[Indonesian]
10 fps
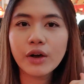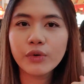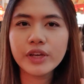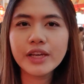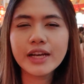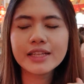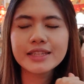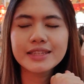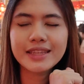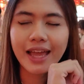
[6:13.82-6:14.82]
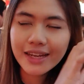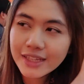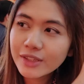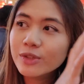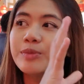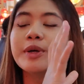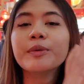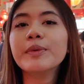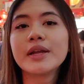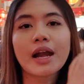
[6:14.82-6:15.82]
aku ini dari tadi itu
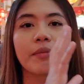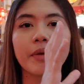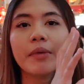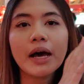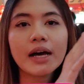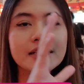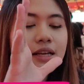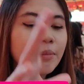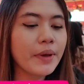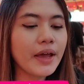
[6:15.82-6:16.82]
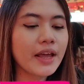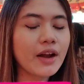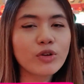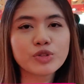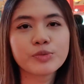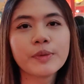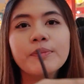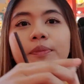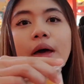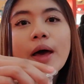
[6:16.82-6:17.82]
bener-bener rame banget sampai akhirnya aku cuma
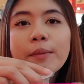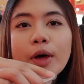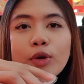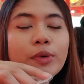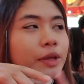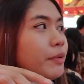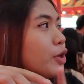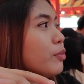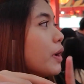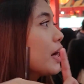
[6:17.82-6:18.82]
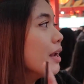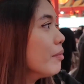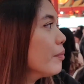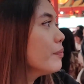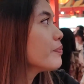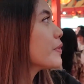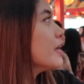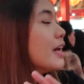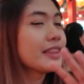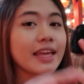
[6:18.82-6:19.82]
baru beli minum karena emang
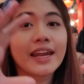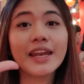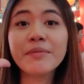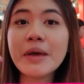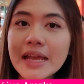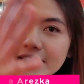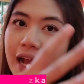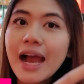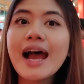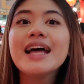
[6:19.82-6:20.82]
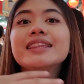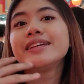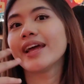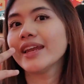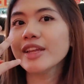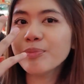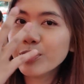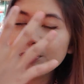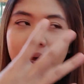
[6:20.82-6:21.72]
tenannya banyak, antriannya pun